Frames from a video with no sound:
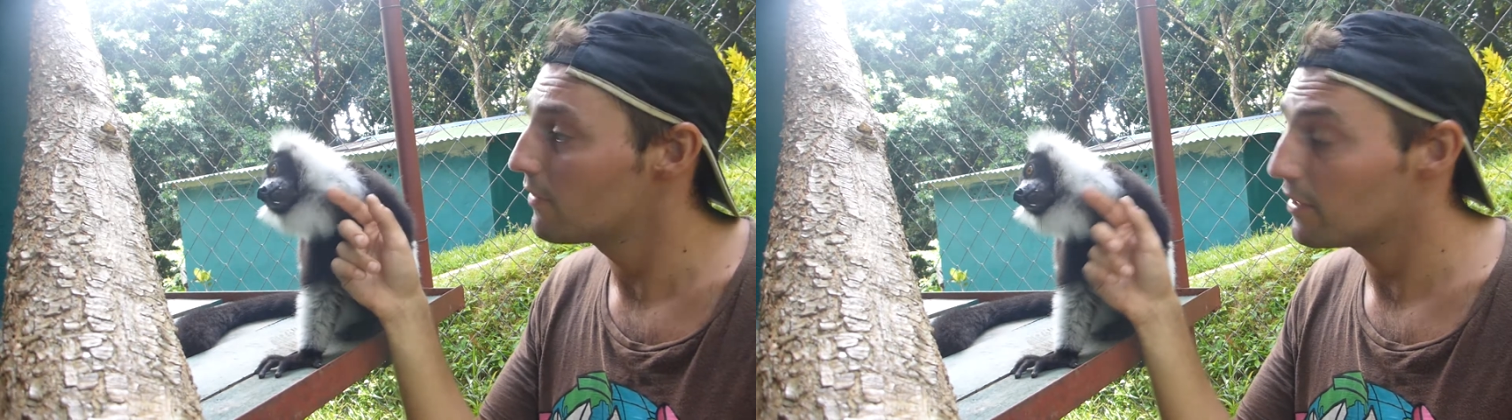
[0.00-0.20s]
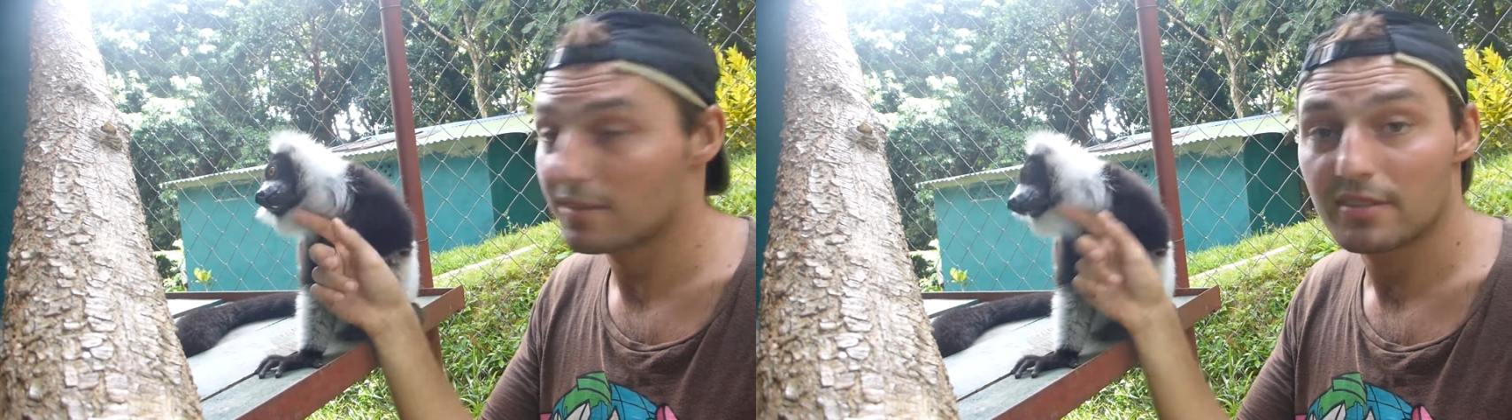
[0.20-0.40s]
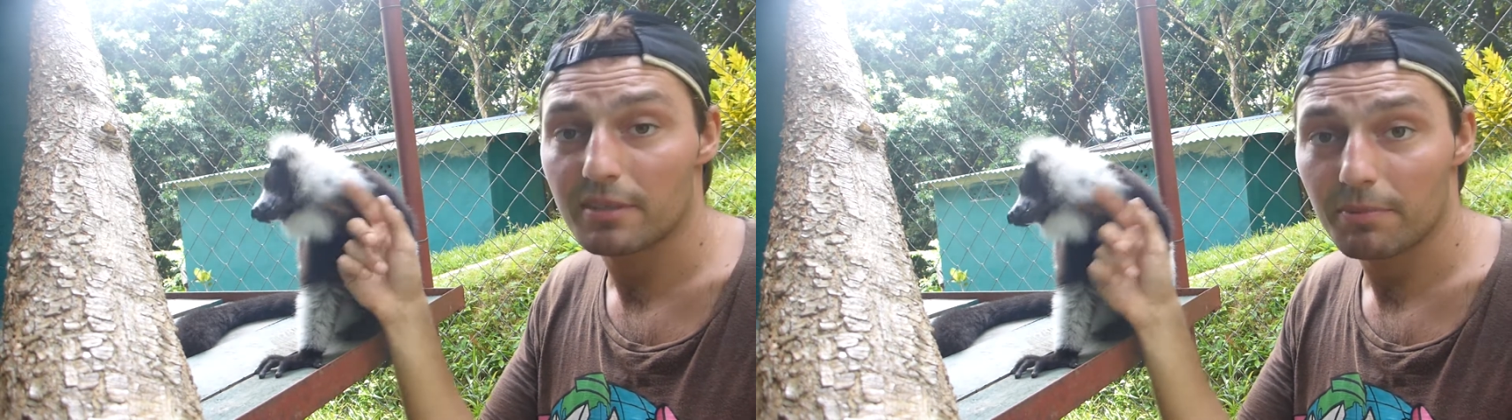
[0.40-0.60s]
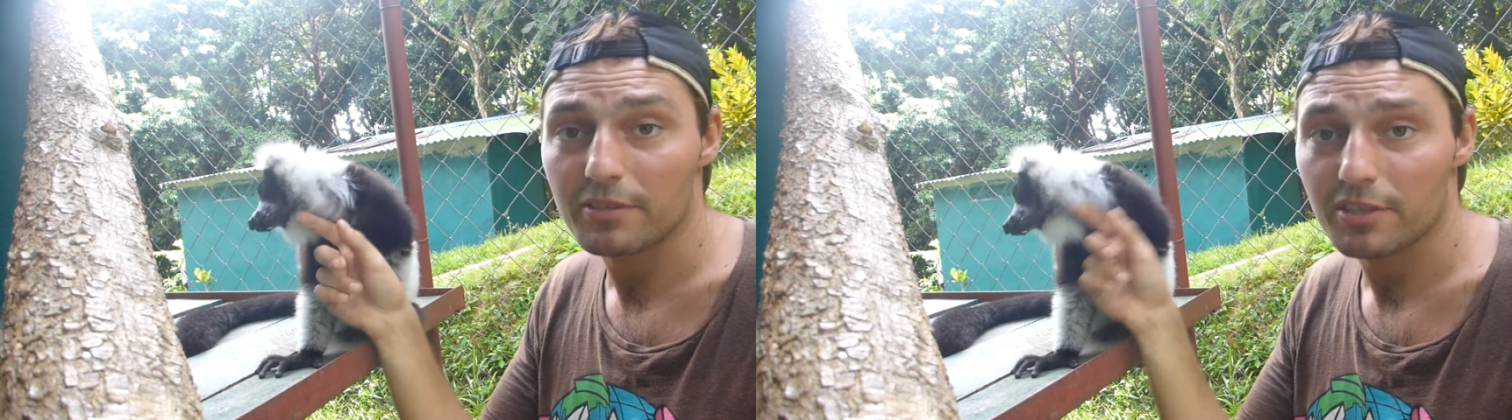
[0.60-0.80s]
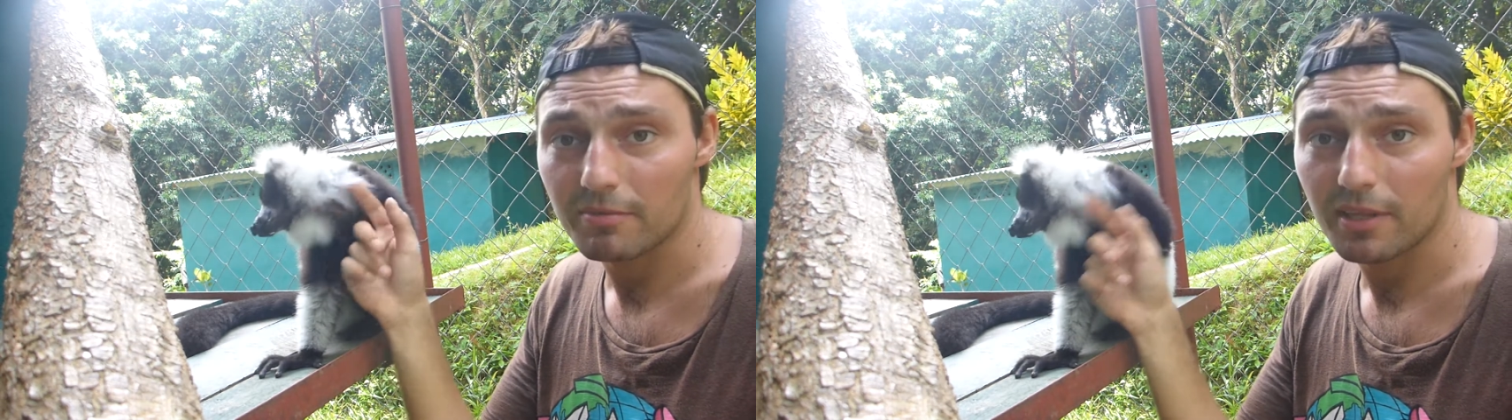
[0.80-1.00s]
Więc
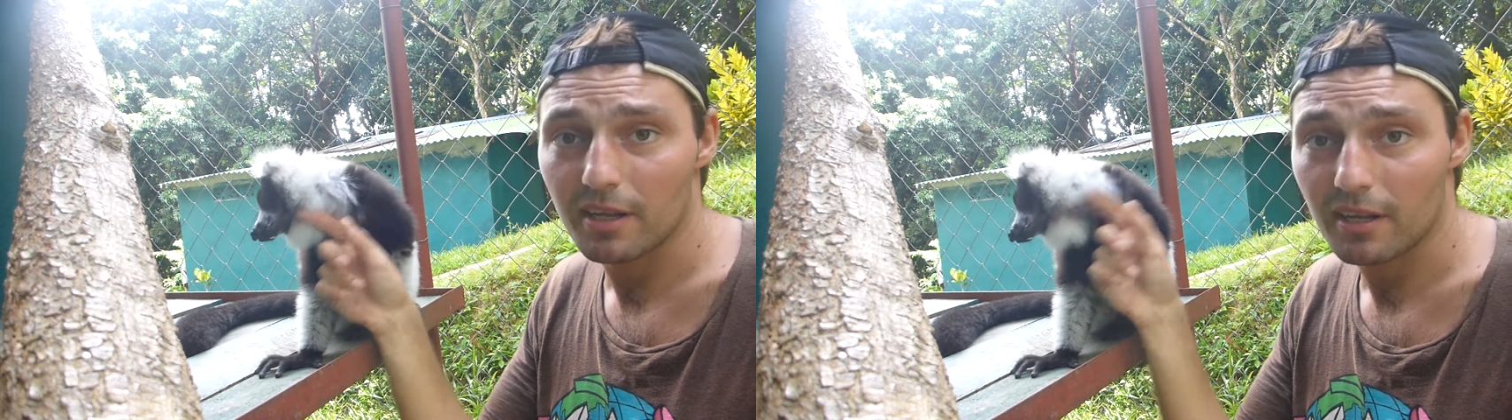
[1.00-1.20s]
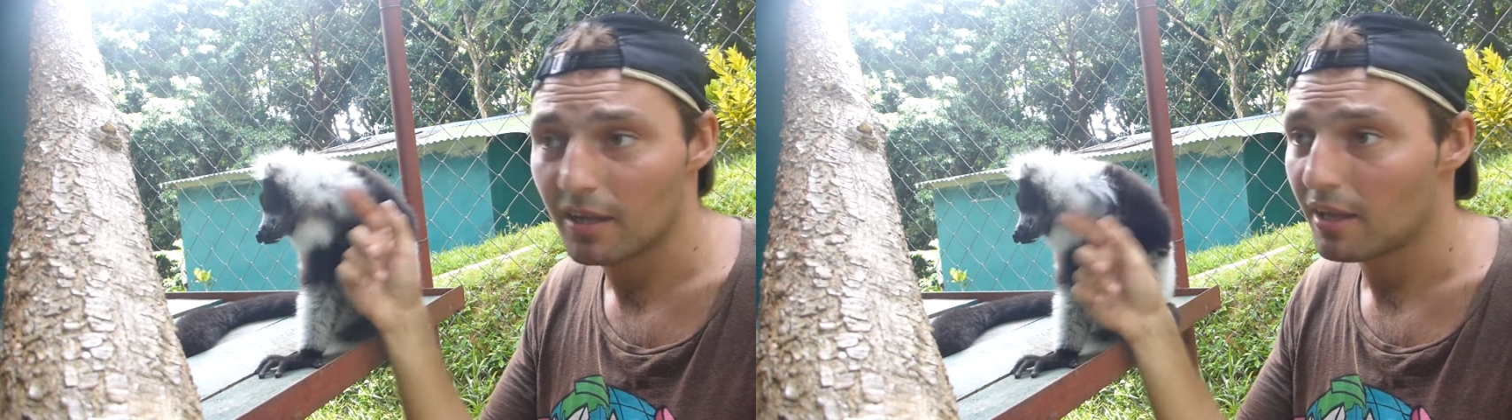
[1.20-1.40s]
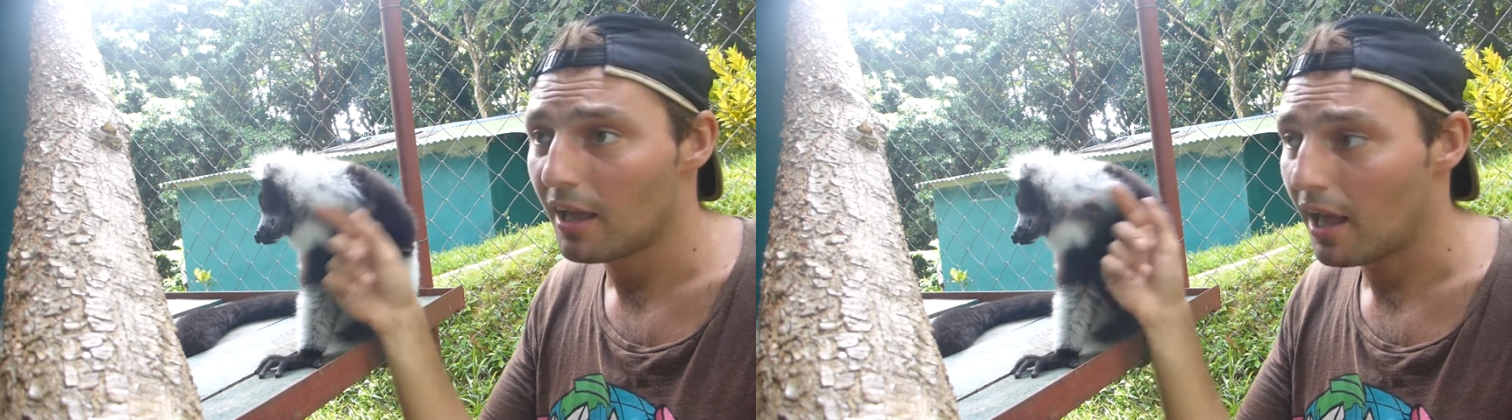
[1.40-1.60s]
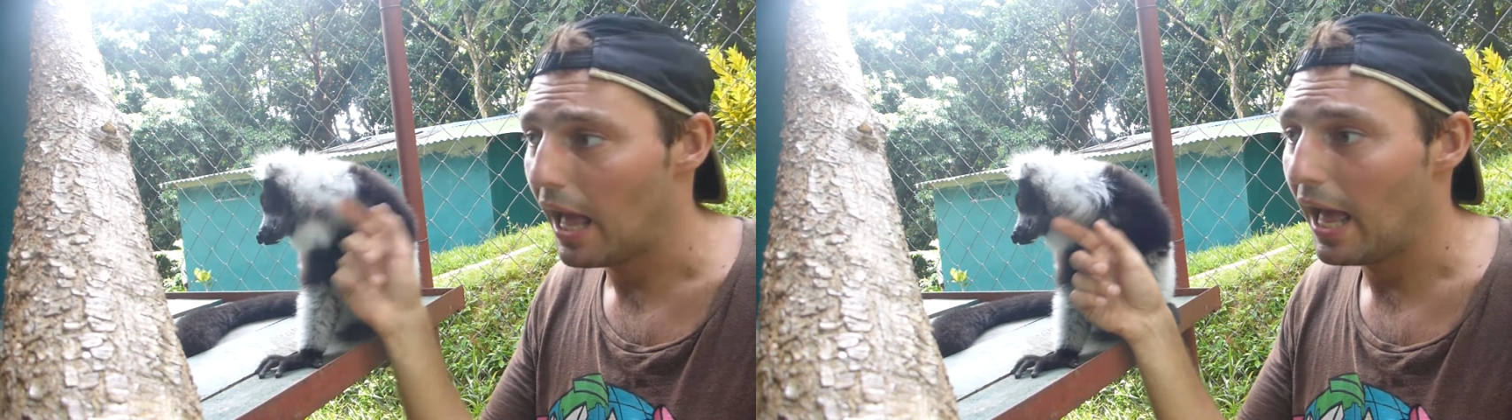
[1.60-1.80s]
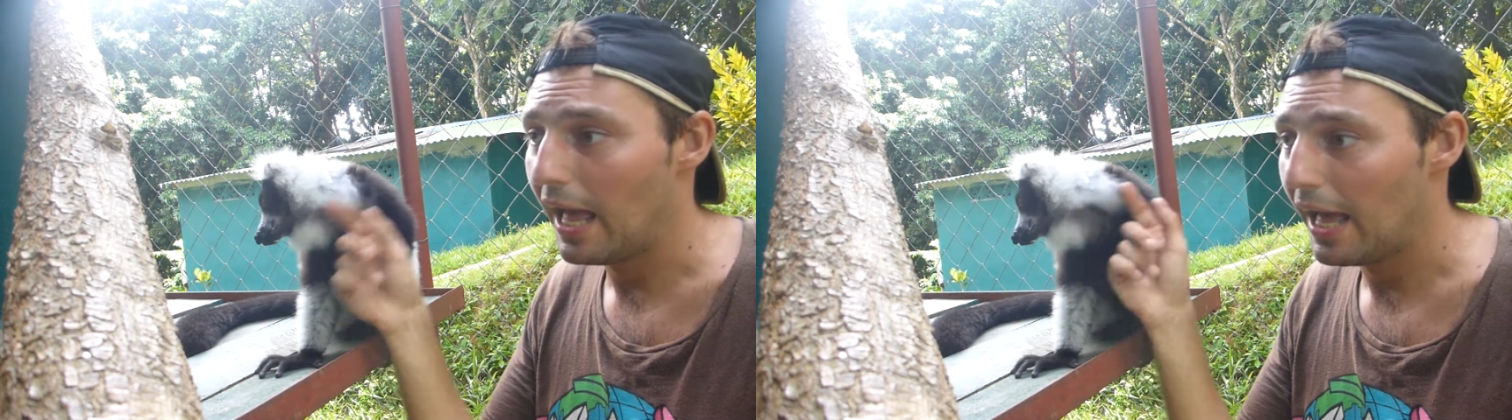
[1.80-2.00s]
zapraszam na
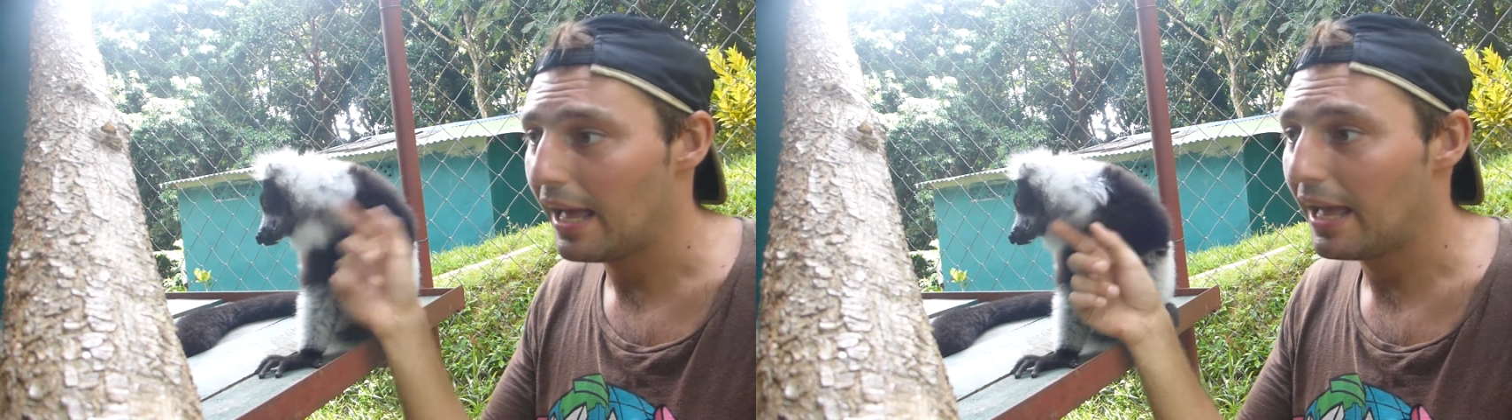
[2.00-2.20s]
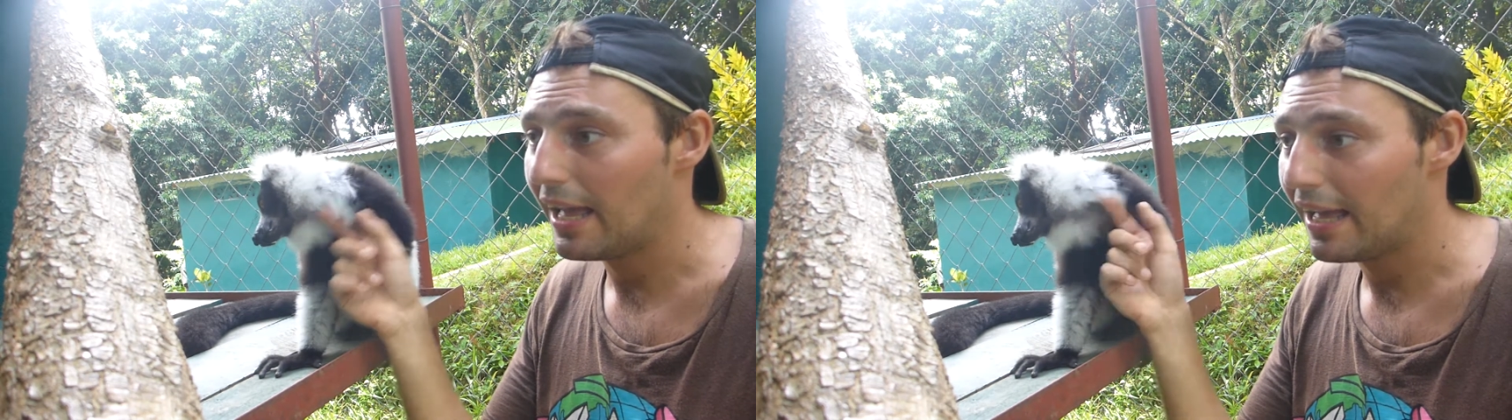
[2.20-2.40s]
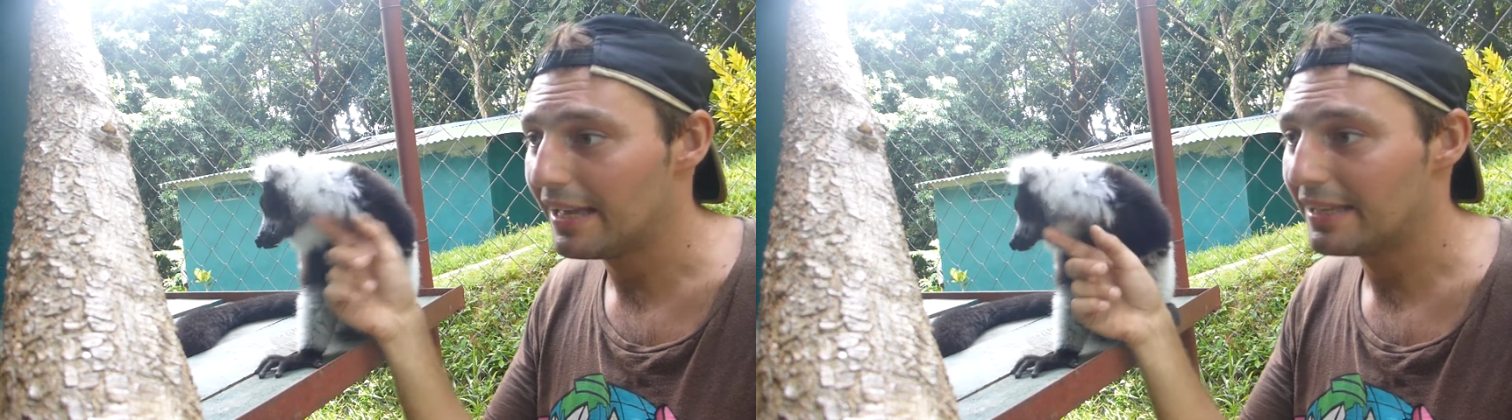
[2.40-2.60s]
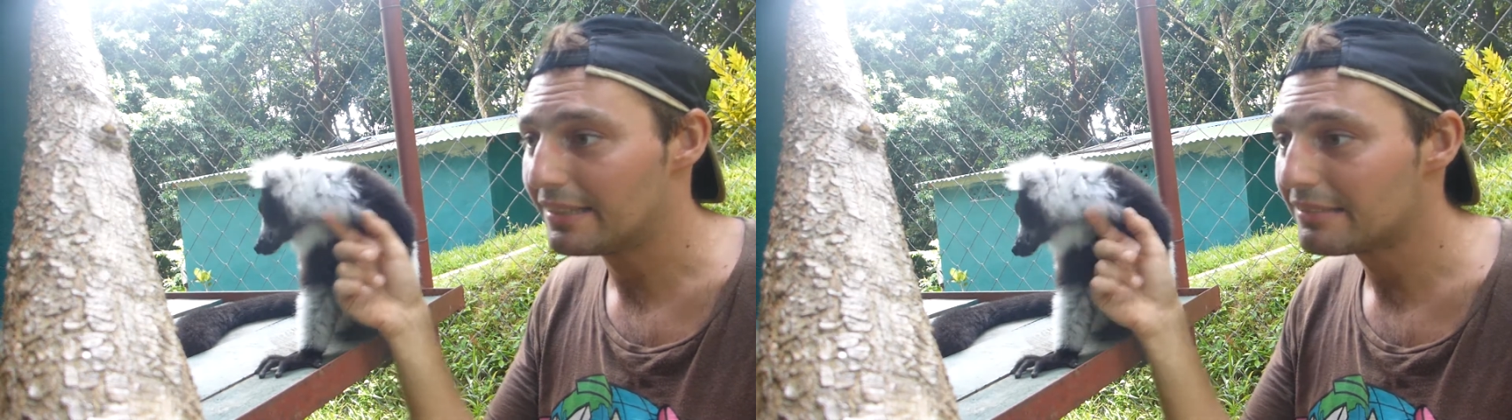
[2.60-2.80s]
a,